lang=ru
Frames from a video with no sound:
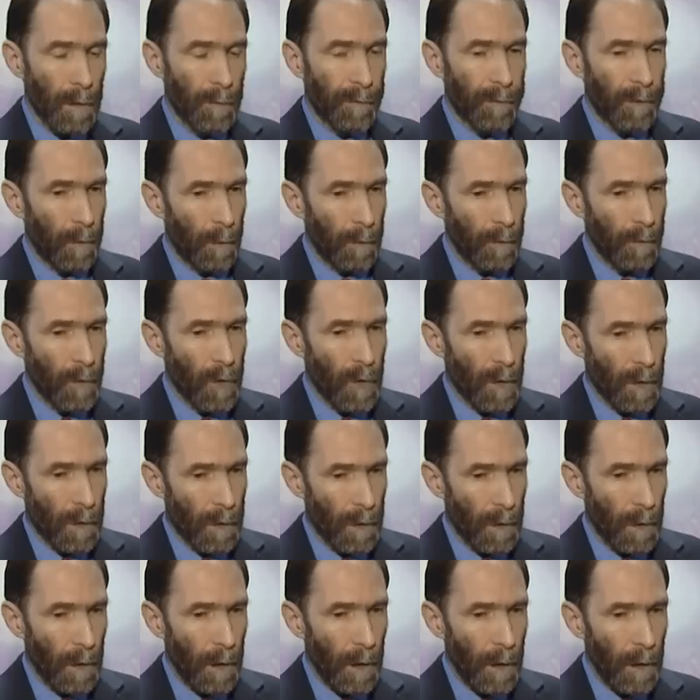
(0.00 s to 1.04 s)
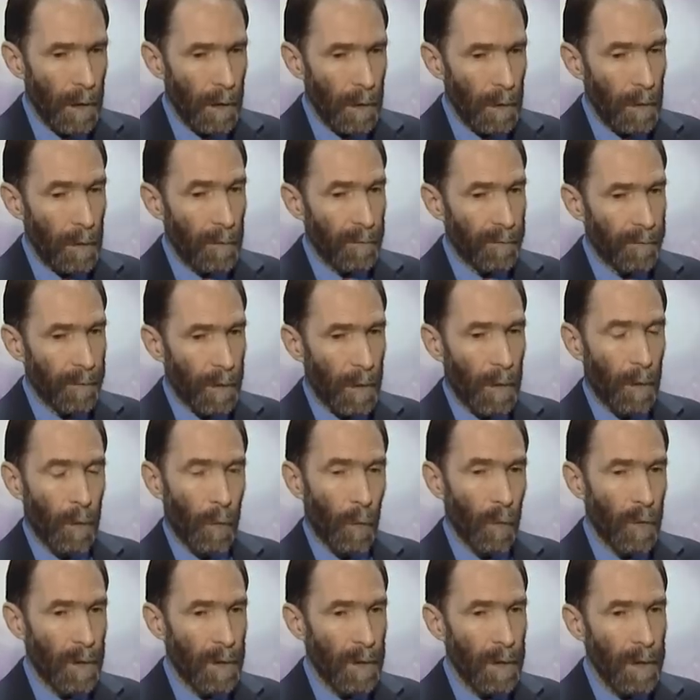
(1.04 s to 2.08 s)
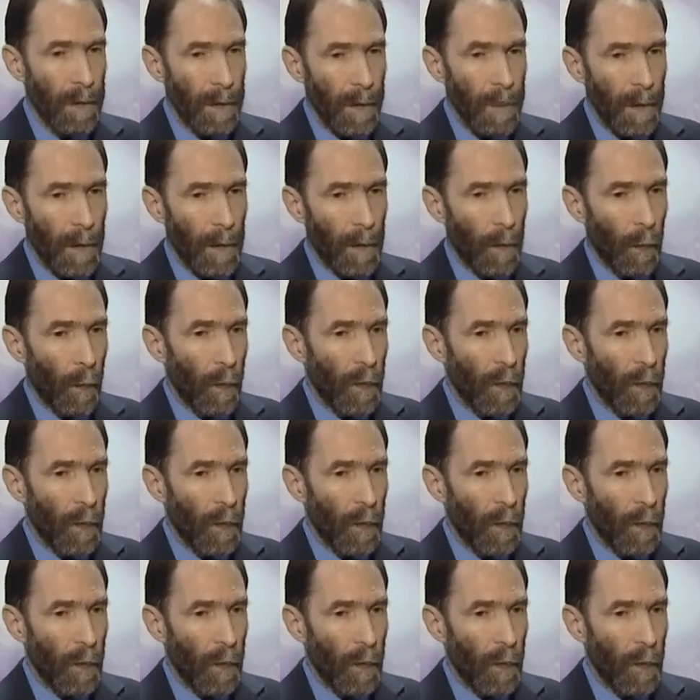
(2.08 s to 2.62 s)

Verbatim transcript: в том числе и в усилении,